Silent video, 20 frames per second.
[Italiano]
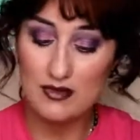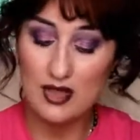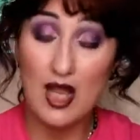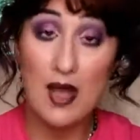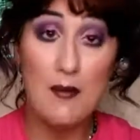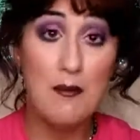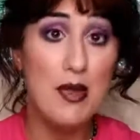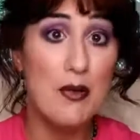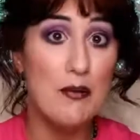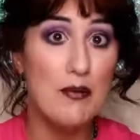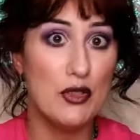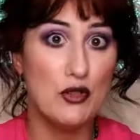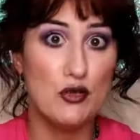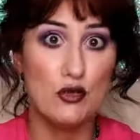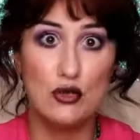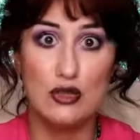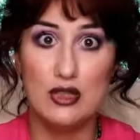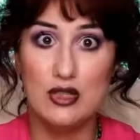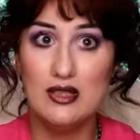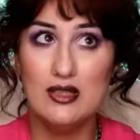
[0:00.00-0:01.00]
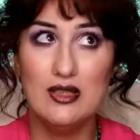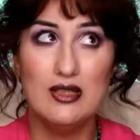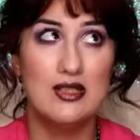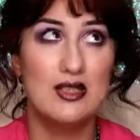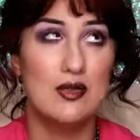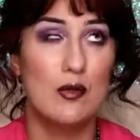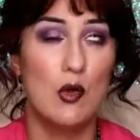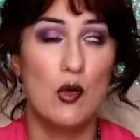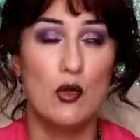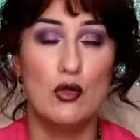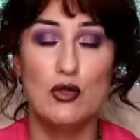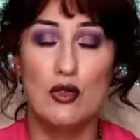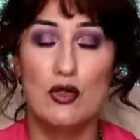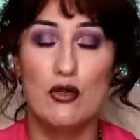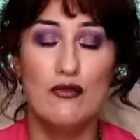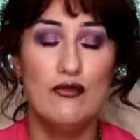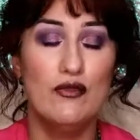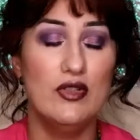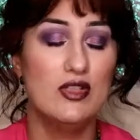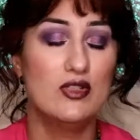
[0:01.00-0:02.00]
A me è piaciuto tantissimo, quando
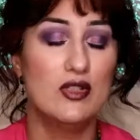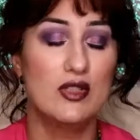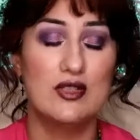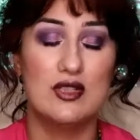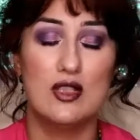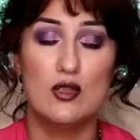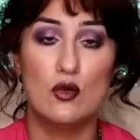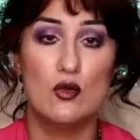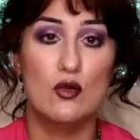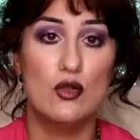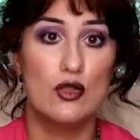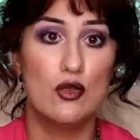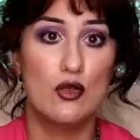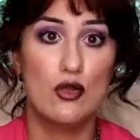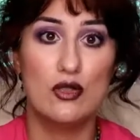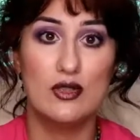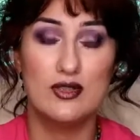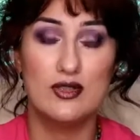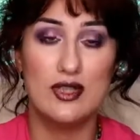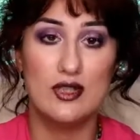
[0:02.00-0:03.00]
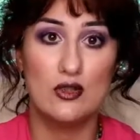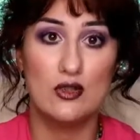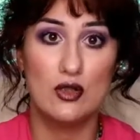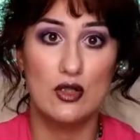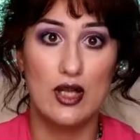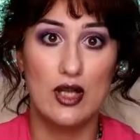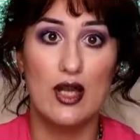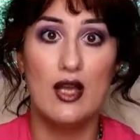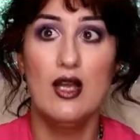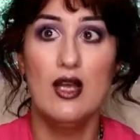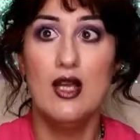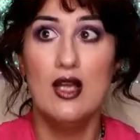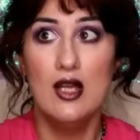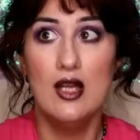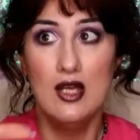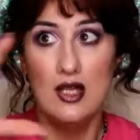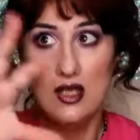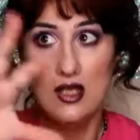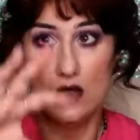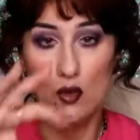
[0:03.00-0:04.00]
l'ho visto è stato l'unico rossetto che
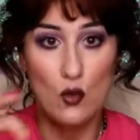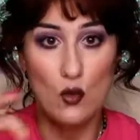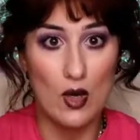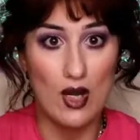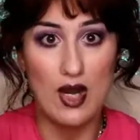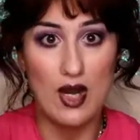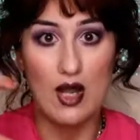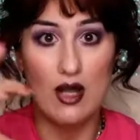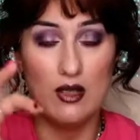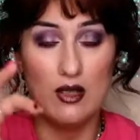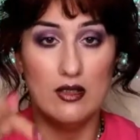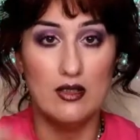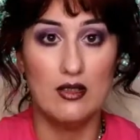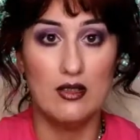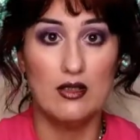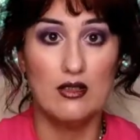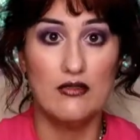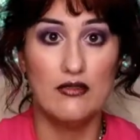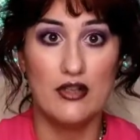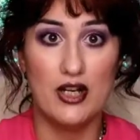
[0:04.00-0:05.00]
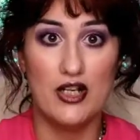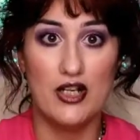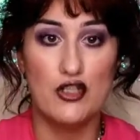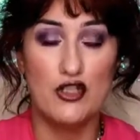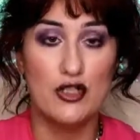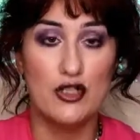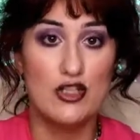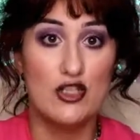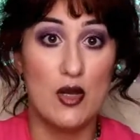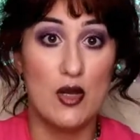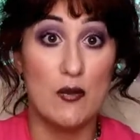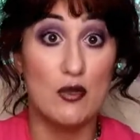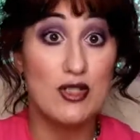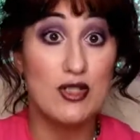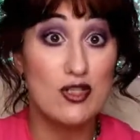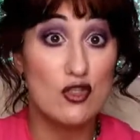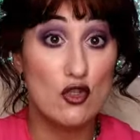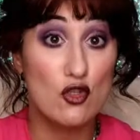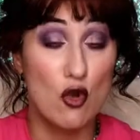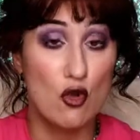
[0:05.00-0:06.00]
in quella uh, eh, frange diciamo di
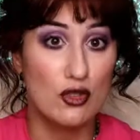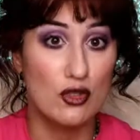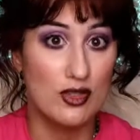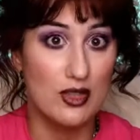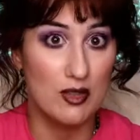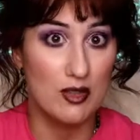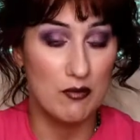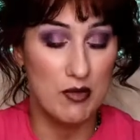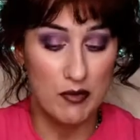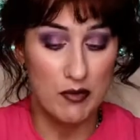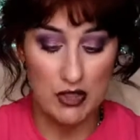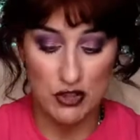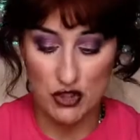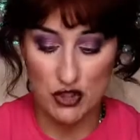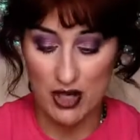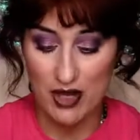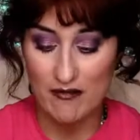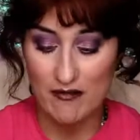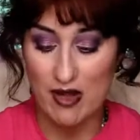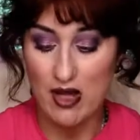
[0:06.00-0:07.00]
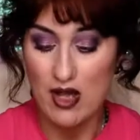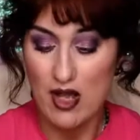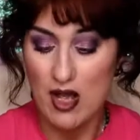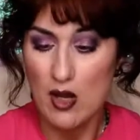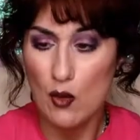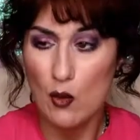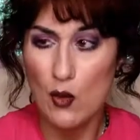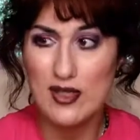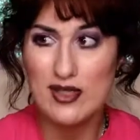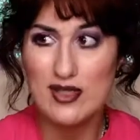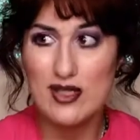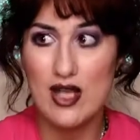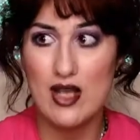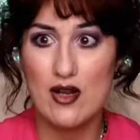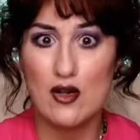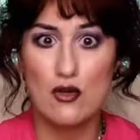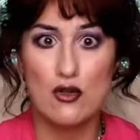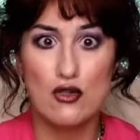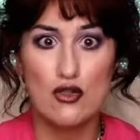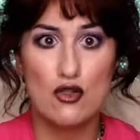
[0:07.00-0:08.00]
sconti mi piaceva questi
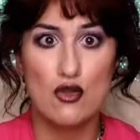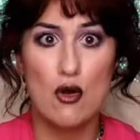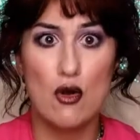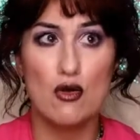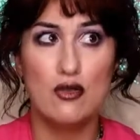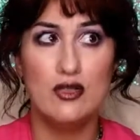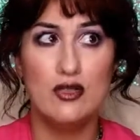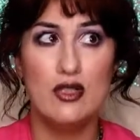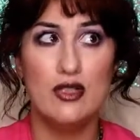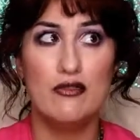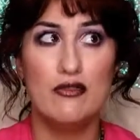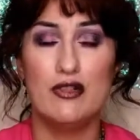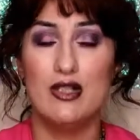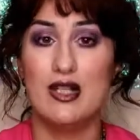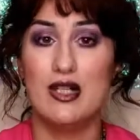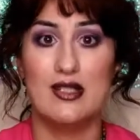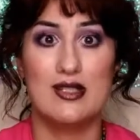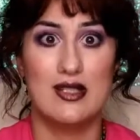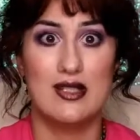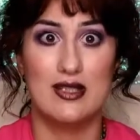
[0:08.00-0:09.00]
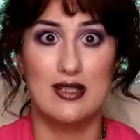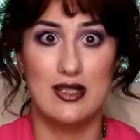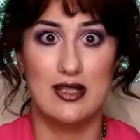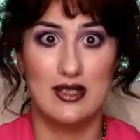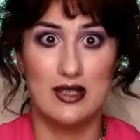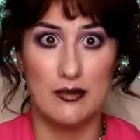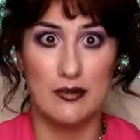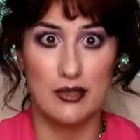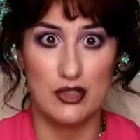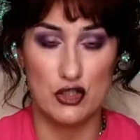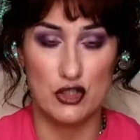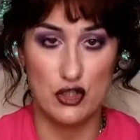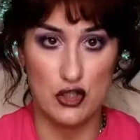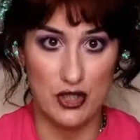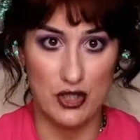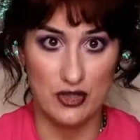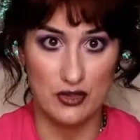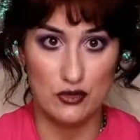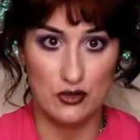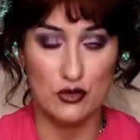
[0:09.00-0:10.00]
erano sconti fino al
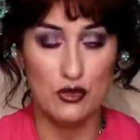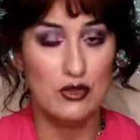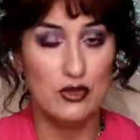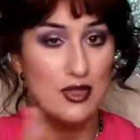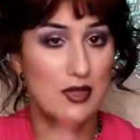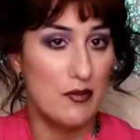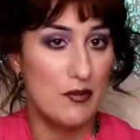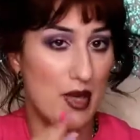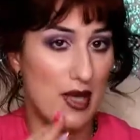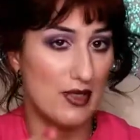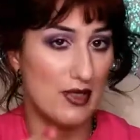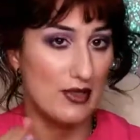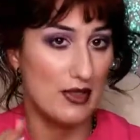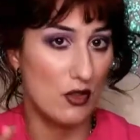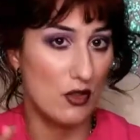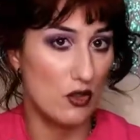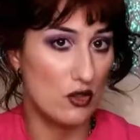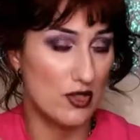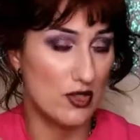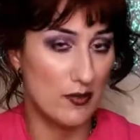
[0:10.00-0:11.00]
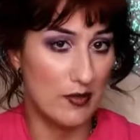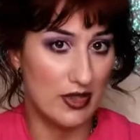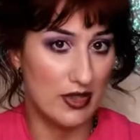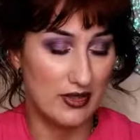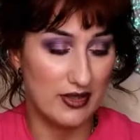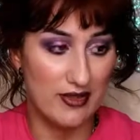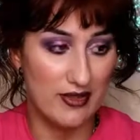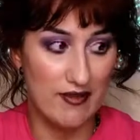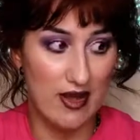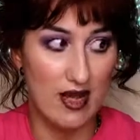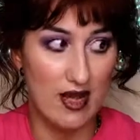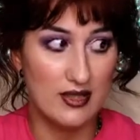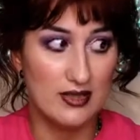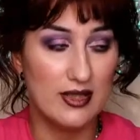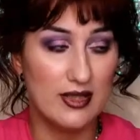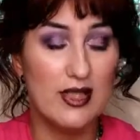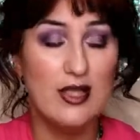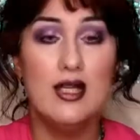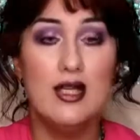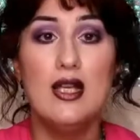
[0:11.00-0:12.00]
70% dipende cosa
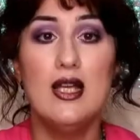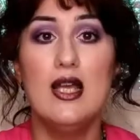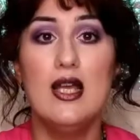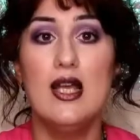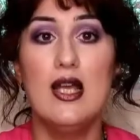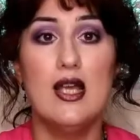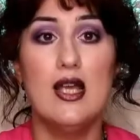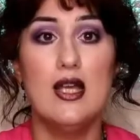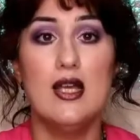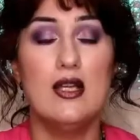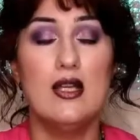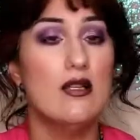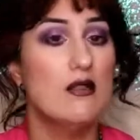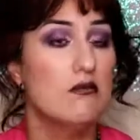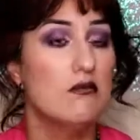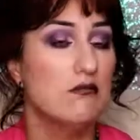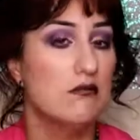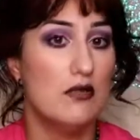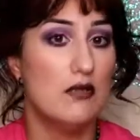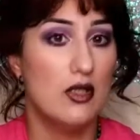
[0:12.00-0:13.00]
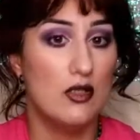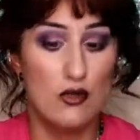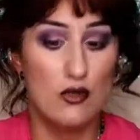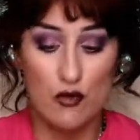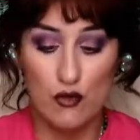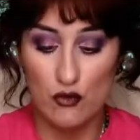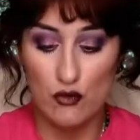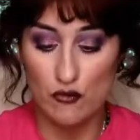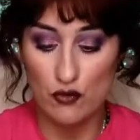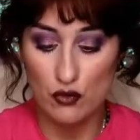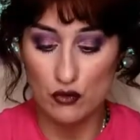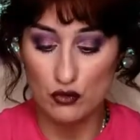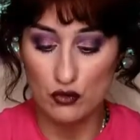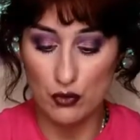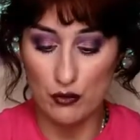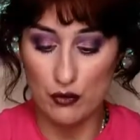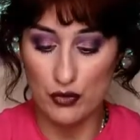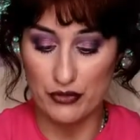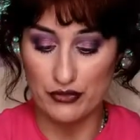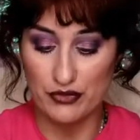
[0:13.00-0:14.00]
prendevate e ne ho voluto
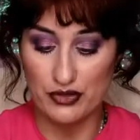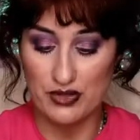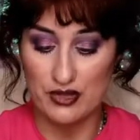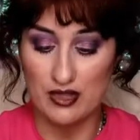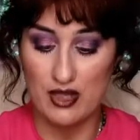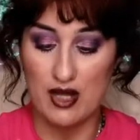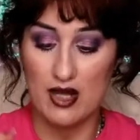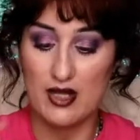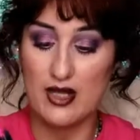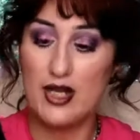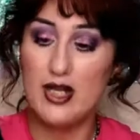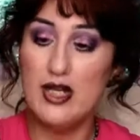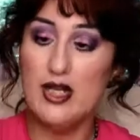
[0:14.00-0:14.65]
approfittare.